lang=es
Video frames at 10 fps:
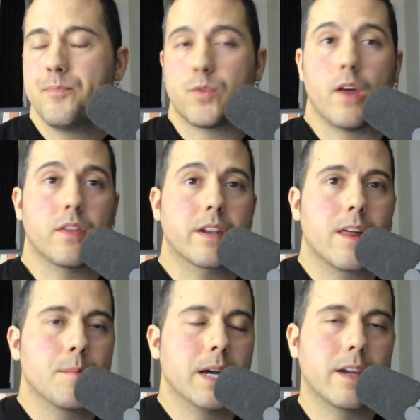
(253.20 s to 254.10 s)
no hacer
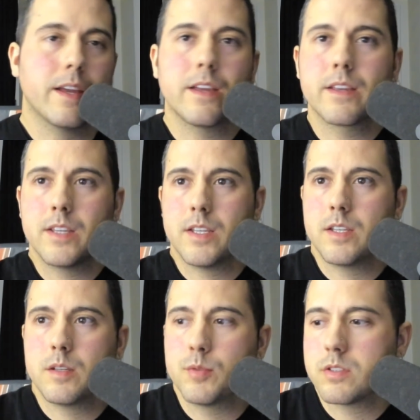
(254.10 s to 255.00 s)
nada más
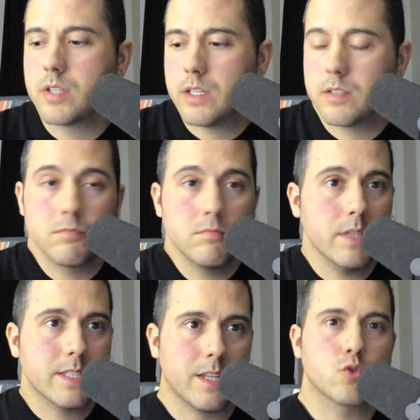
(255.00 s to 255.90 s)
que pues eh,
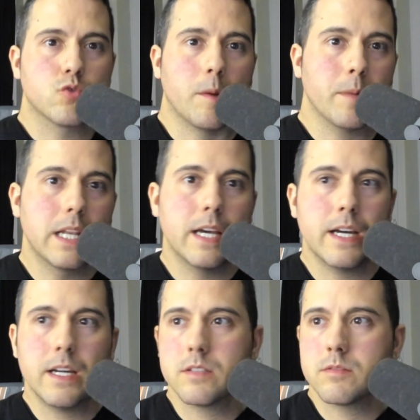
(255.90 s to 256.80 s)
estar con su
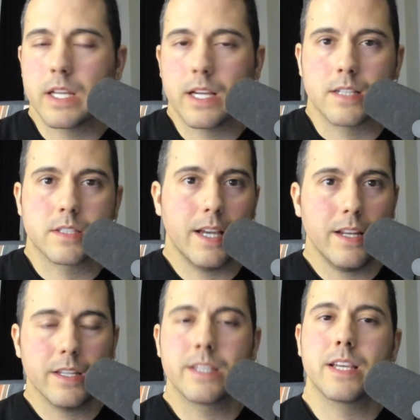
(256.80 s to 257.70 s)
familia,
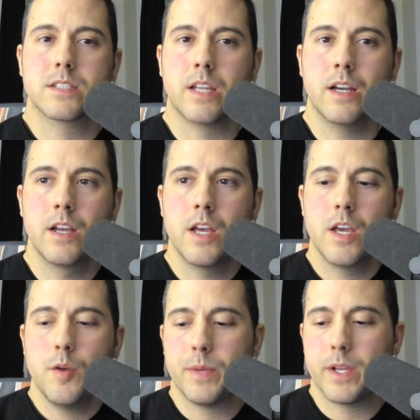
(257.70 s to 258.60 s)
descansar y ya está.
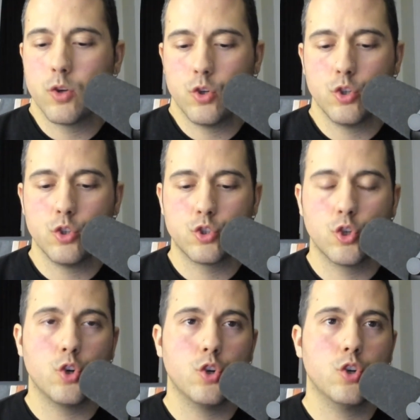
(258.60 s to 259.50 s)
Pero
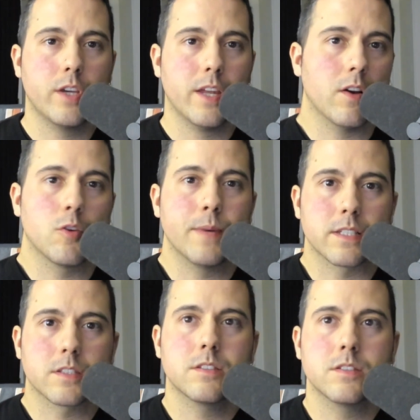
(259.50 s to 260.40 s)
yo quiero algo
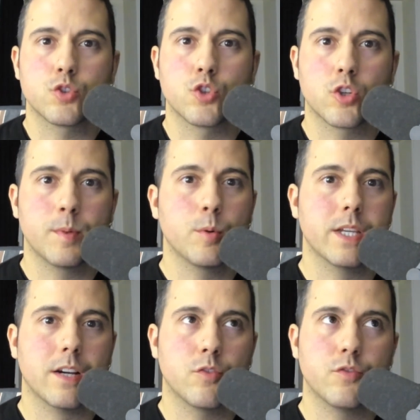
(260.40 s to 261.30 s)
más. Yo no me voy
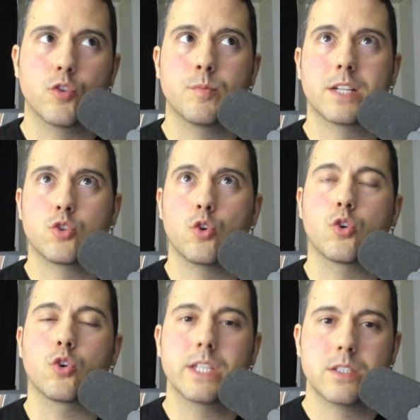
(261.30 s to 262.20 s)
a conformar solo
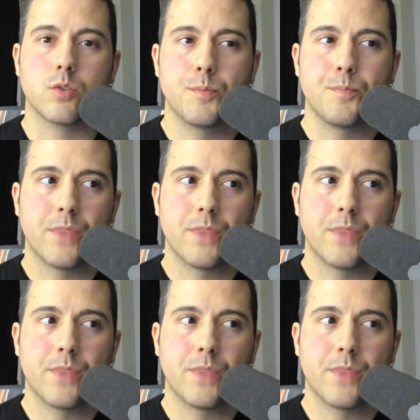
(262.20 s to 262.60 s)
con esto.